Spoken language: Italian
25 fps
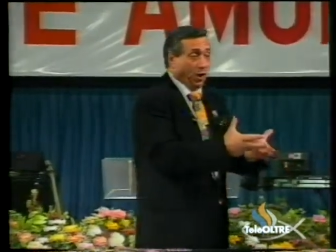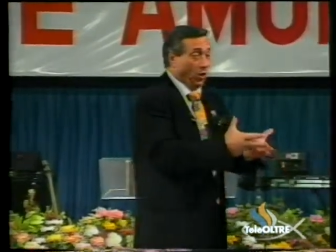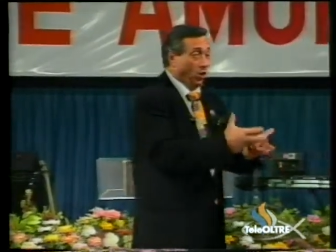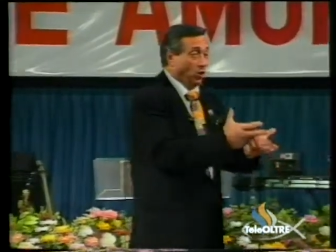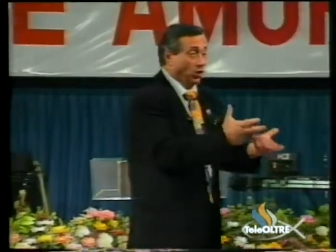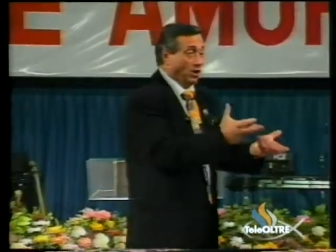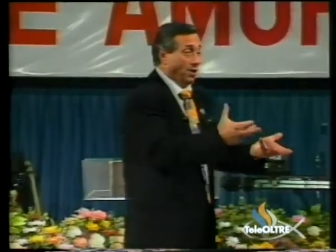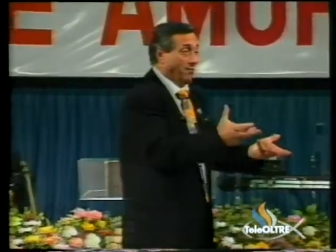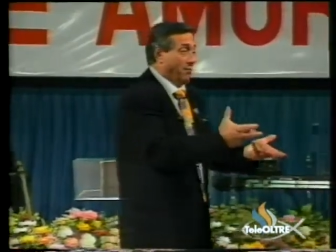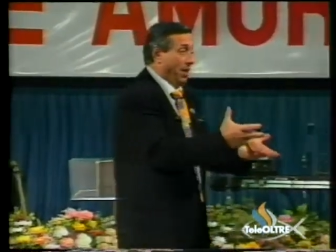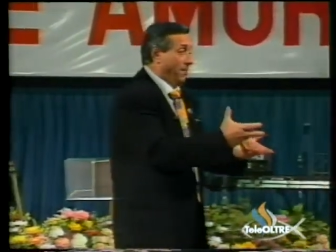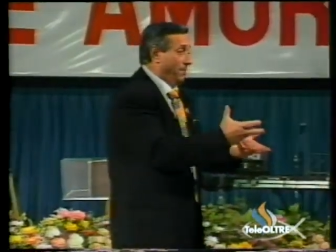non
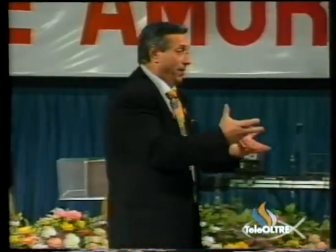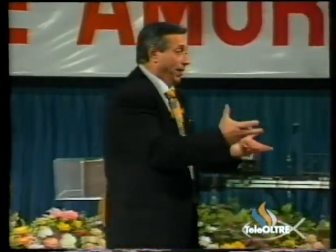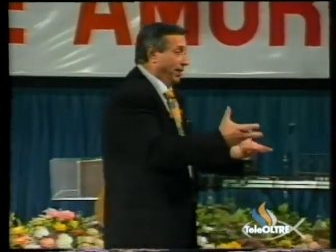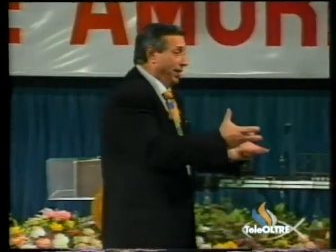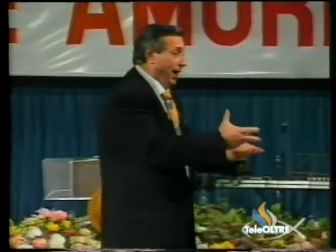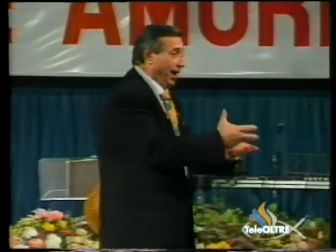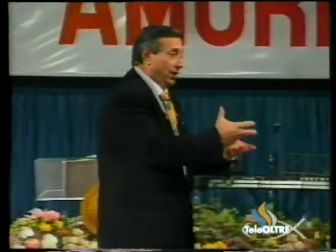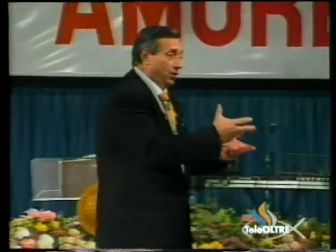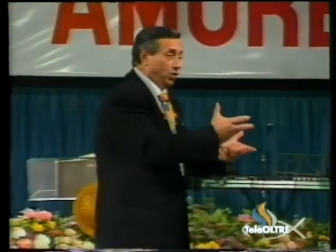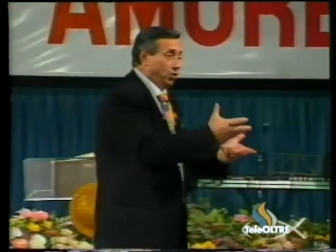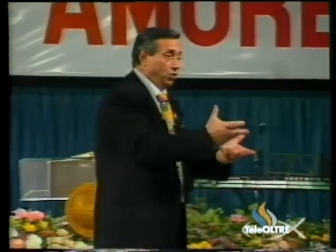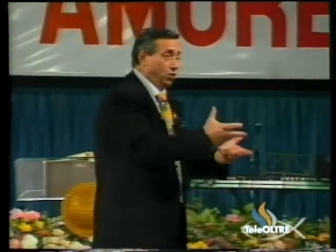si è mai
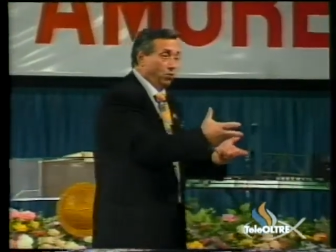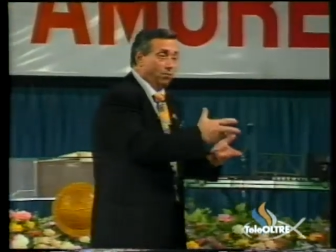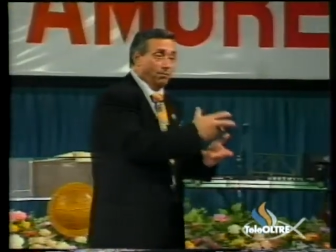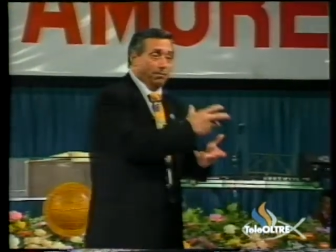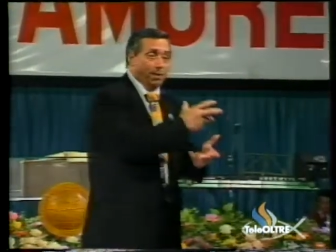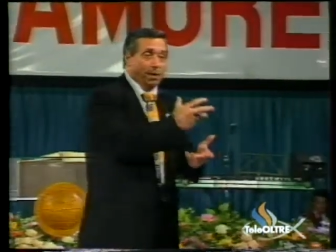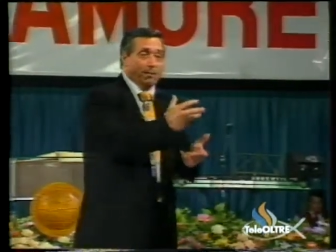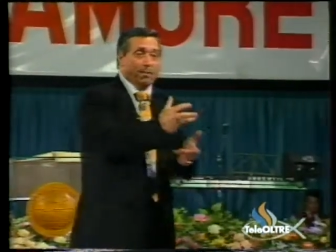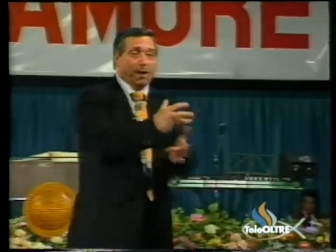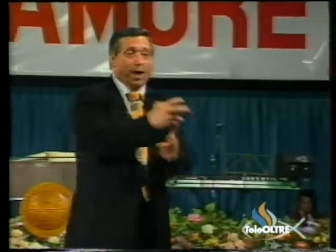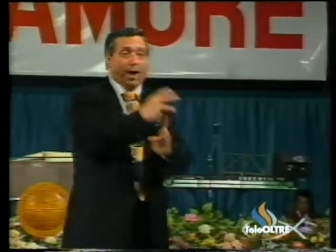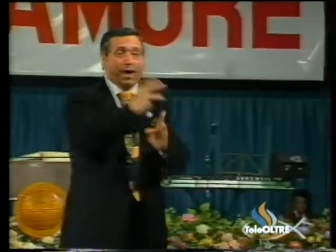parlato di un
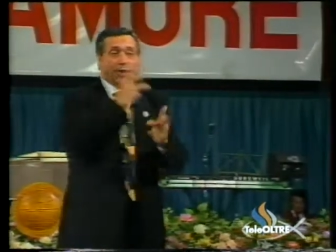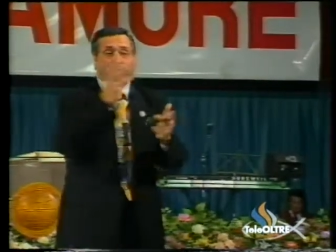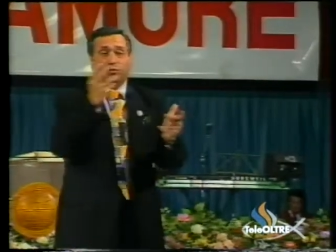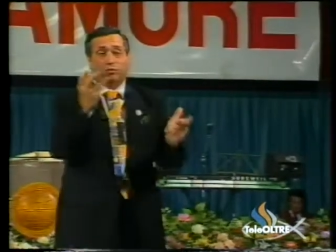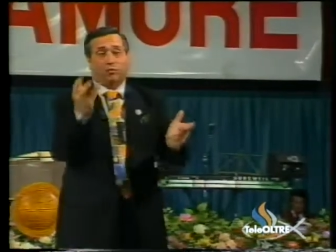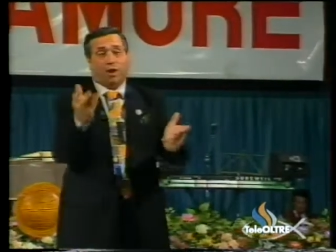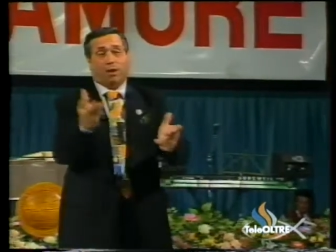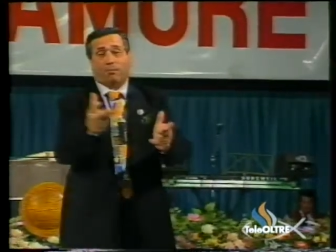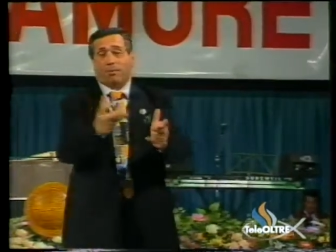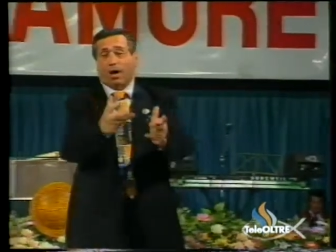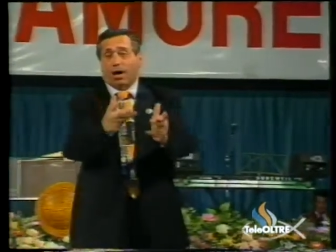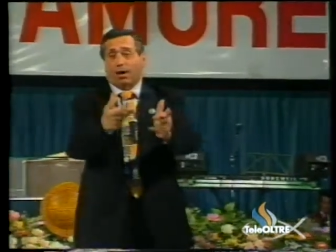papà, di
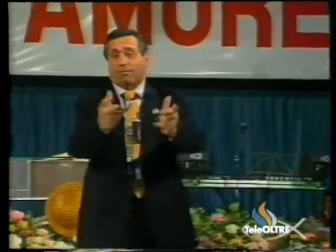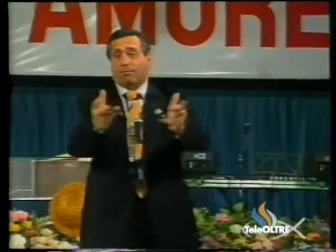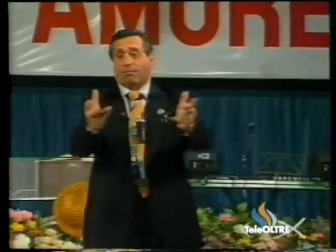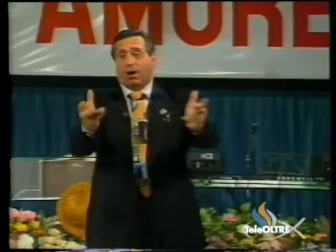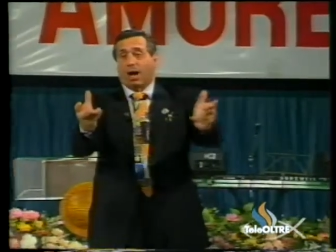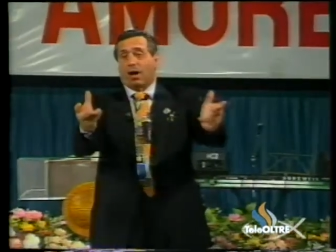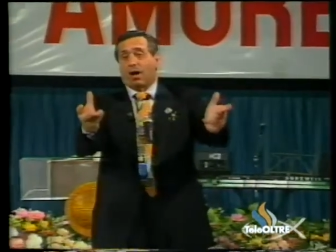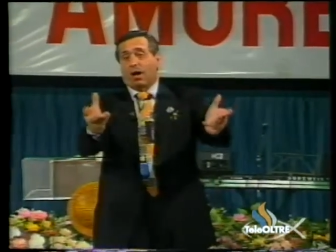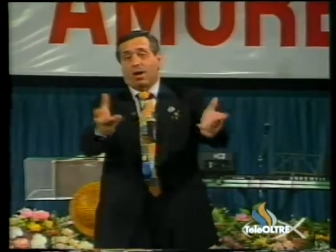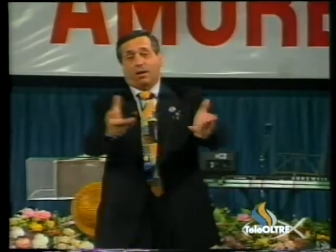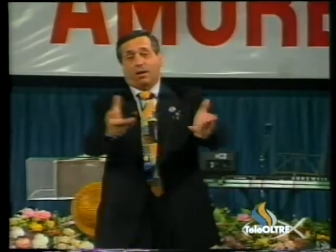una mamma,